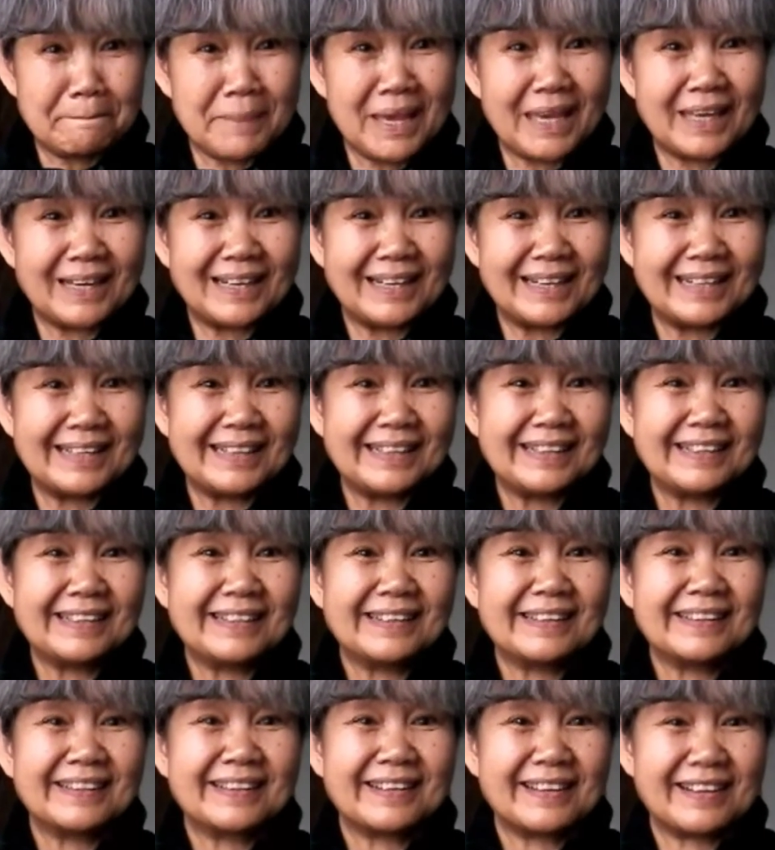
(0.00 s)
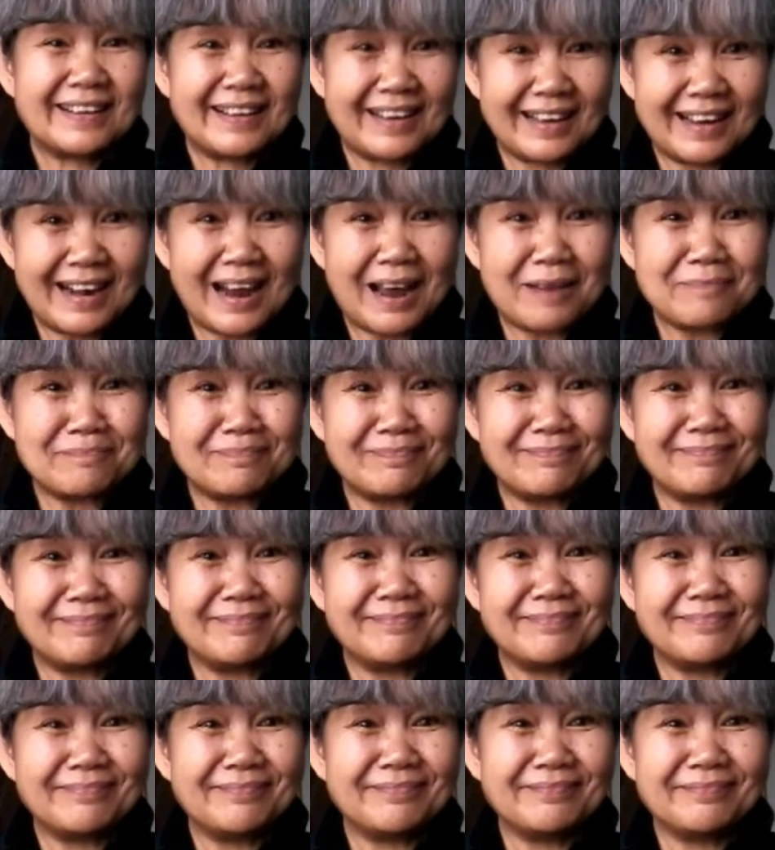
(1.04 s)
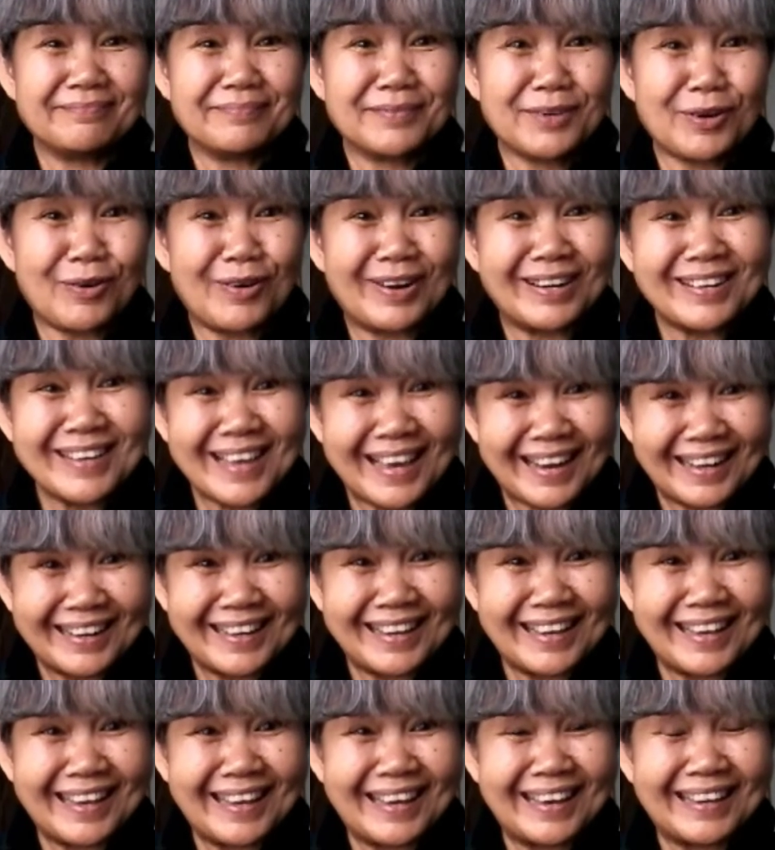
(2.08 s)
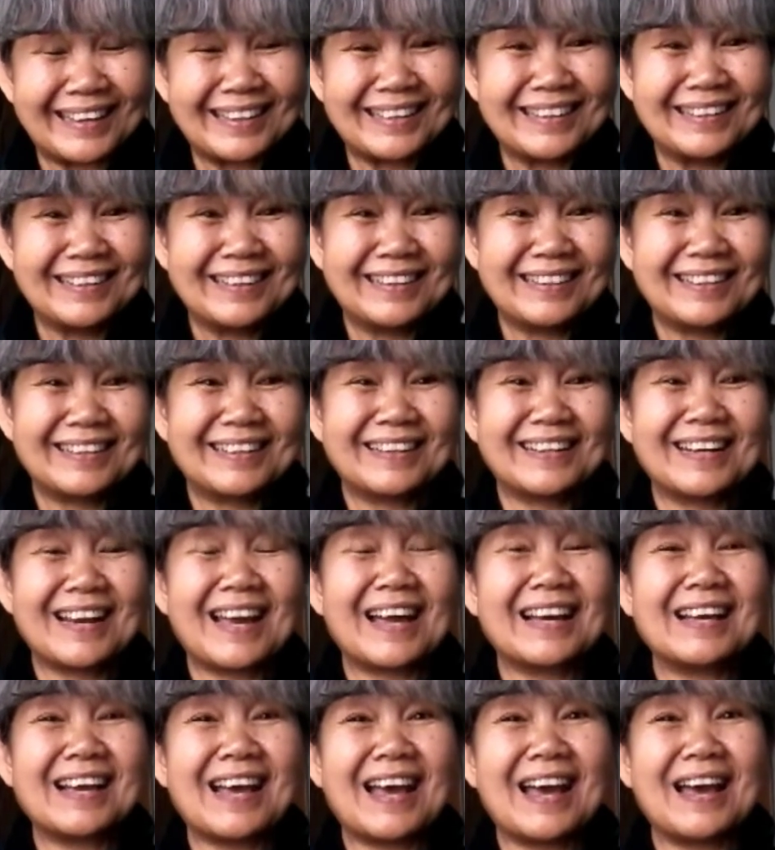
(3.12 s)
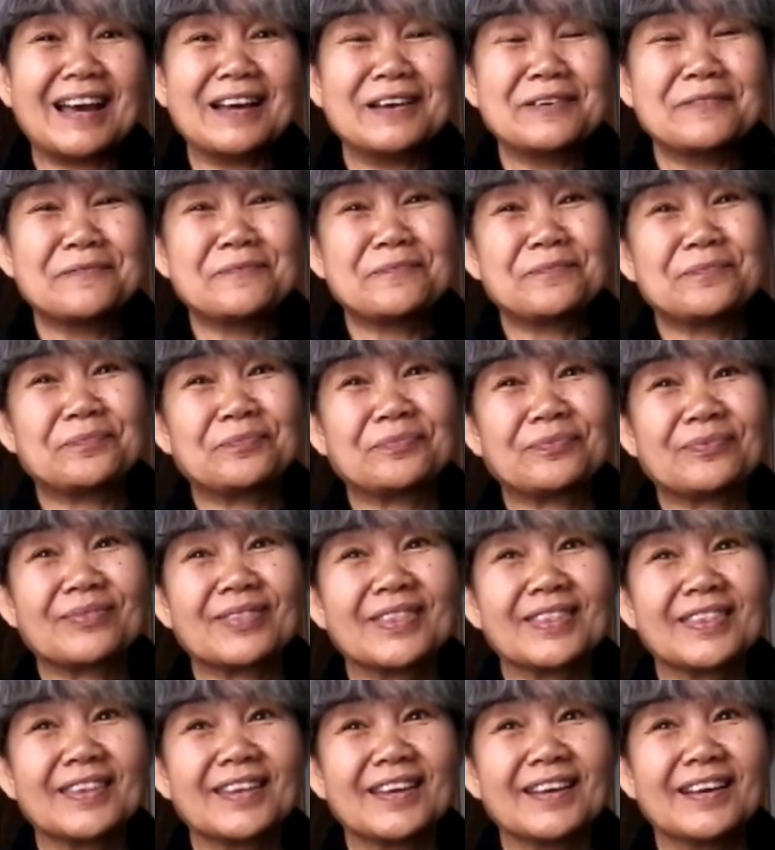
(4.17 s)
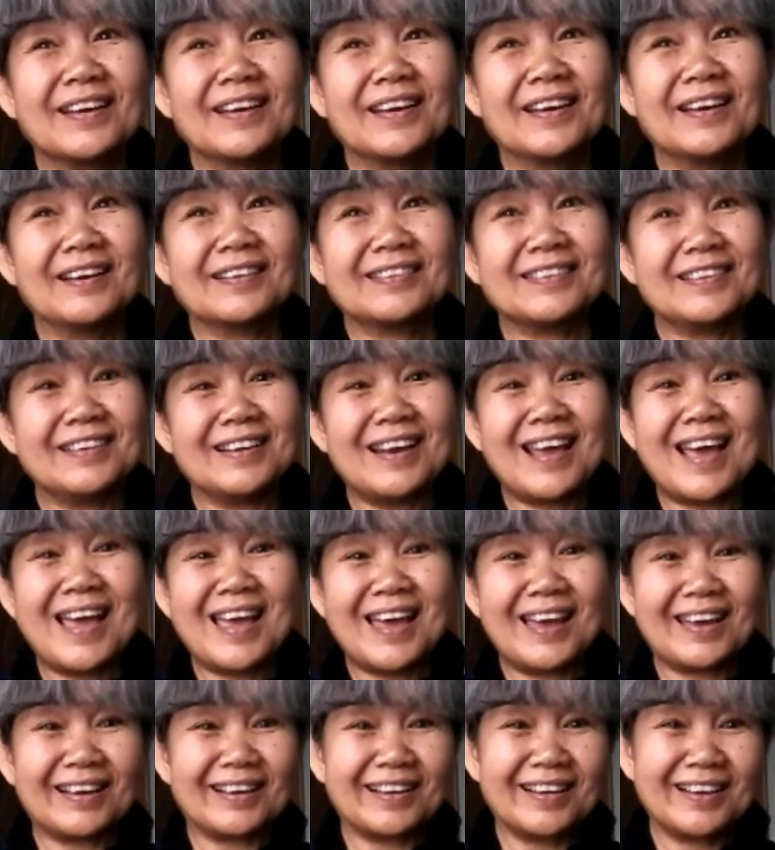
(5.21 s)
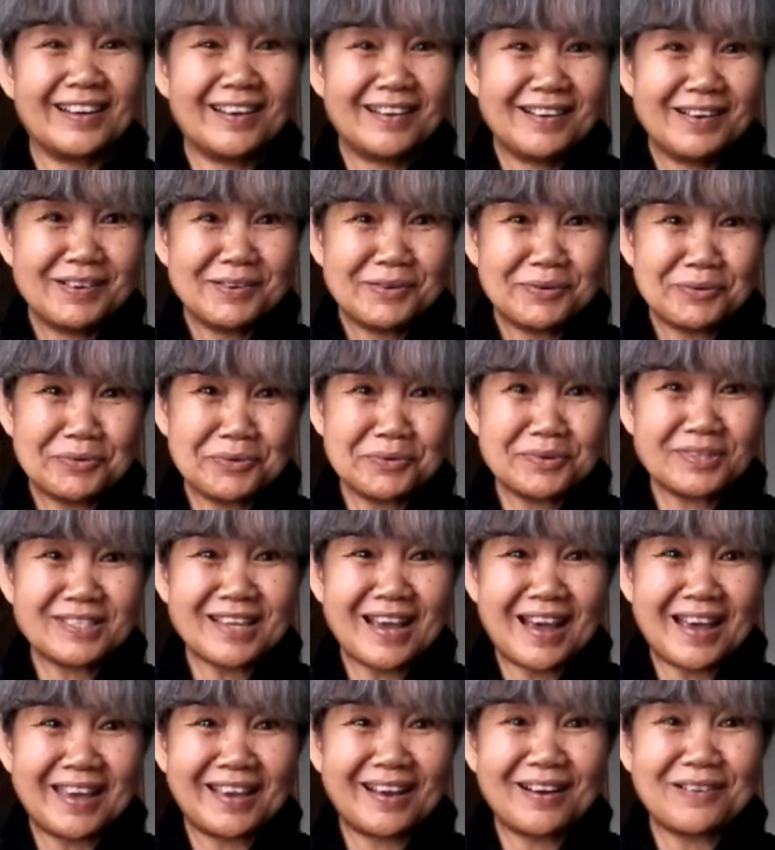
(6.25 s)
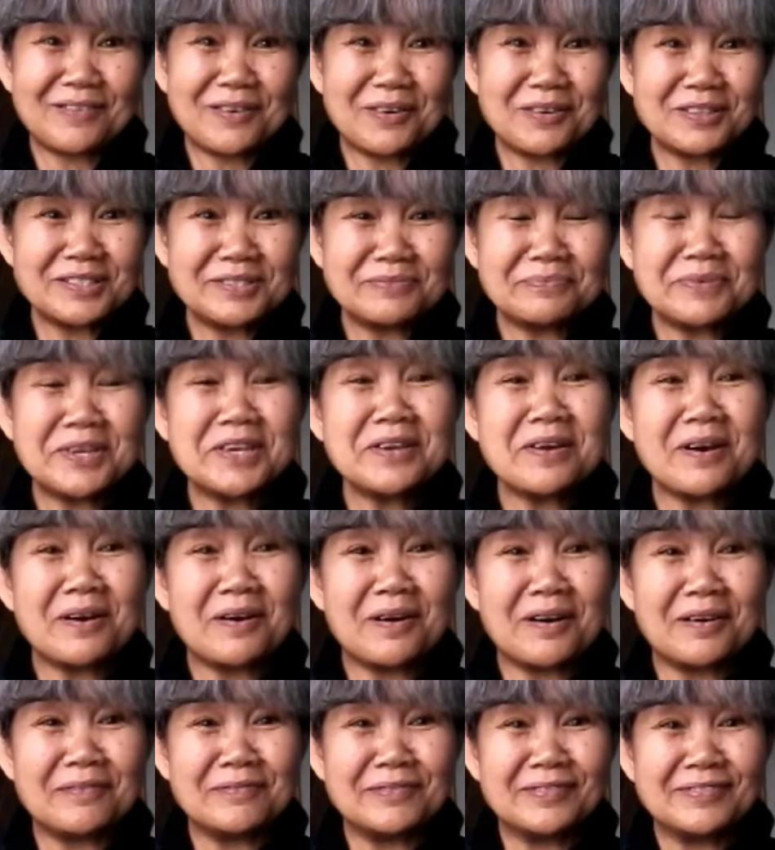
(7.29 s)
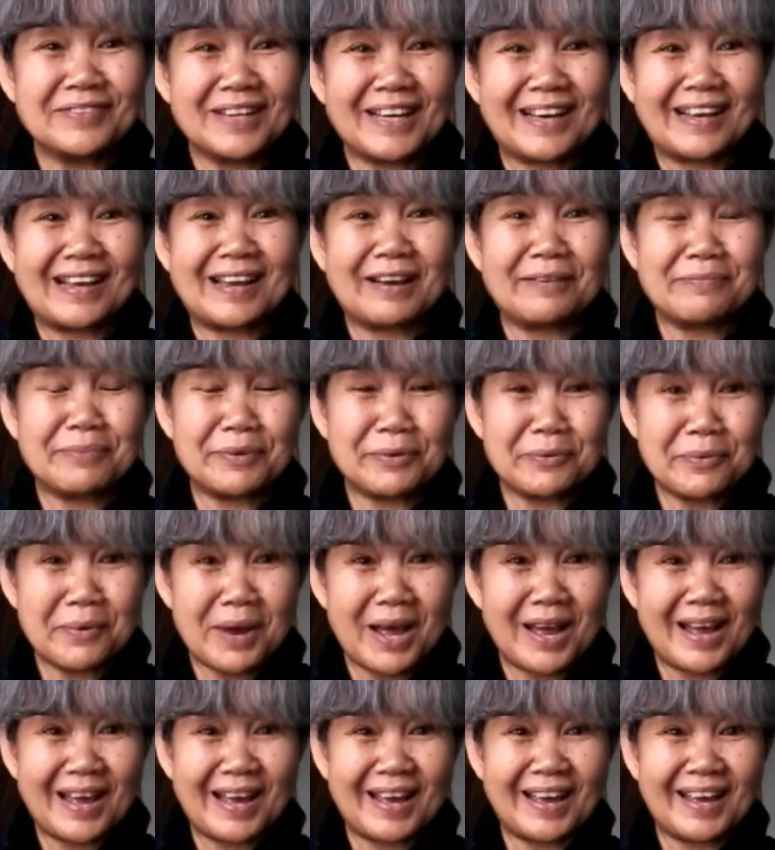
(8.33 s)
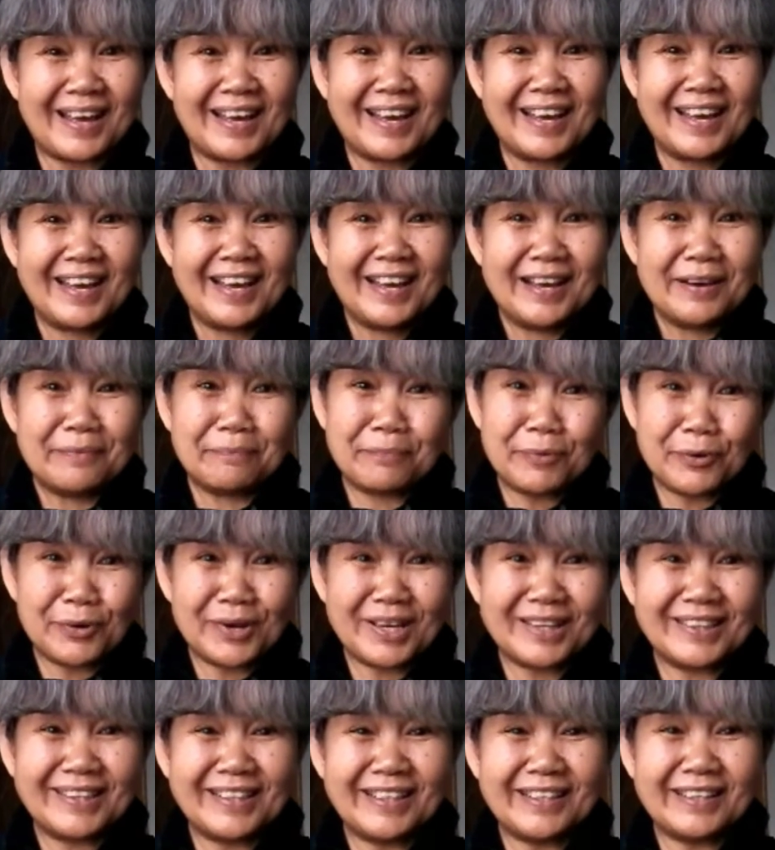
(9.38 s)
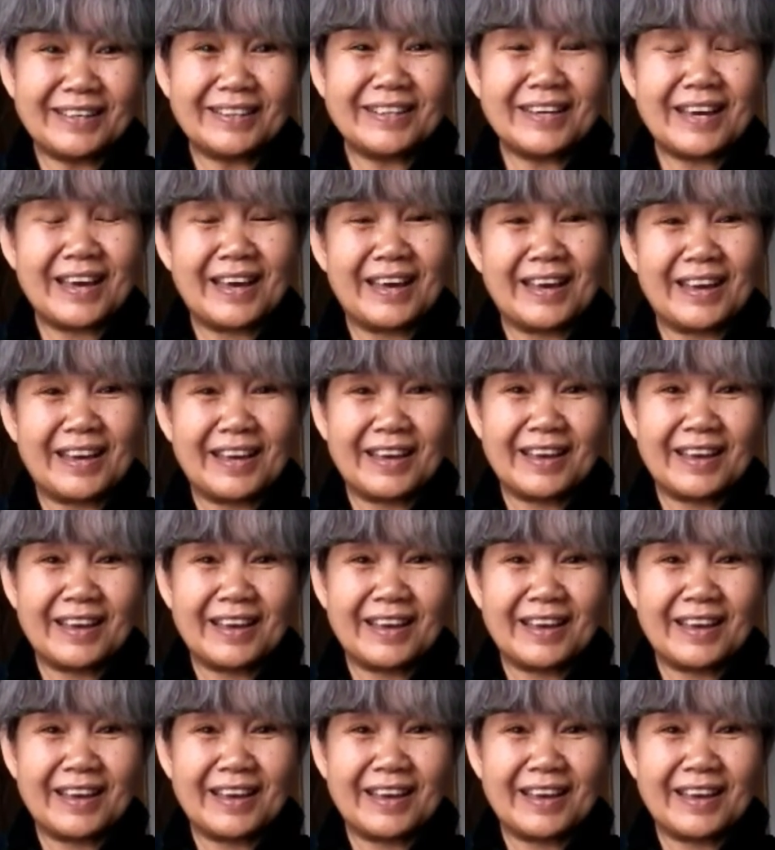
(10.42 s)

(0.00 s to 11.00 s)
บินกลับขอนแก่นเองนะคะ ทีแรกลูกชายเขาก็จะไม่ยอมนะคะเพราะว่าปกติเนี่ย